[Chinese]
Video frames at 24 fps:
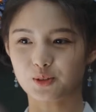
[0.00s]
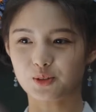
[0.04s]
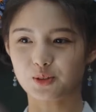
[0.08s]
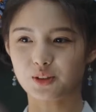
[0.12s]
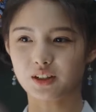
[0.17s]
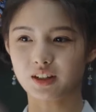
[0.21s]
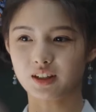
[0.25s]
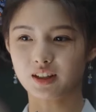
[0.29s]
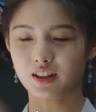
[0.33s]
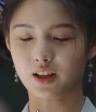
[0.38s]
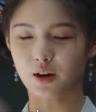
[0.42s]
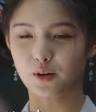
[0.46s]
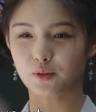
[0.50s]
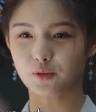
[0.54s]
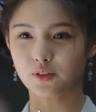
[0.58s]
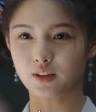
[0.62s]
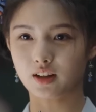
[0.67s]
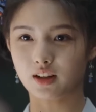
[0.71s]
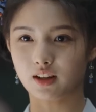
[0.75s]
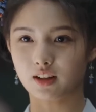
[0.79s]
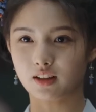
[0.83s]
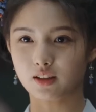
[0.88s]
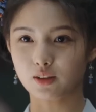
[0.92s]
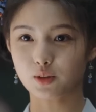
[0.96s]
主君和老
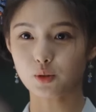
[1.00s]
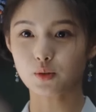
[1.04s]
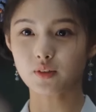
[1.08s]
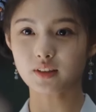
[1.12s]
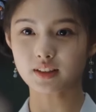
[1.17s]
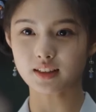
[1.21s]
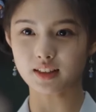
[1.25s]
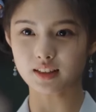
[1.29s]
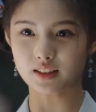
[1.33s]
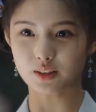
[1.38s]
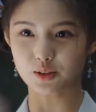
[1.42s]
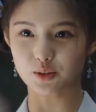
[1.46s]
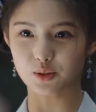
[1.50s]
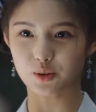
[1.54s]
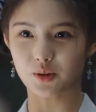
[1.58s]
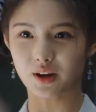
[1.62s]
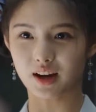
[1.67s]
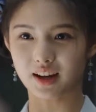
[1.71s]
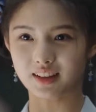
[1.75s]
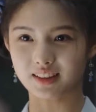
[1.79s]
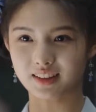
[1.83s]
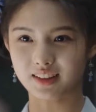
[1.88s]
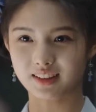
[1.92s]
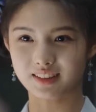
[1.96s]
夫人都为姐姐说
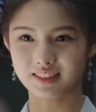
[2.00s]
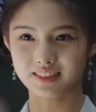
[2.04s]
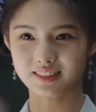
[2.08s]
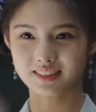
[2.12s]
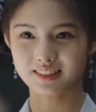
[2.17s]
话呢。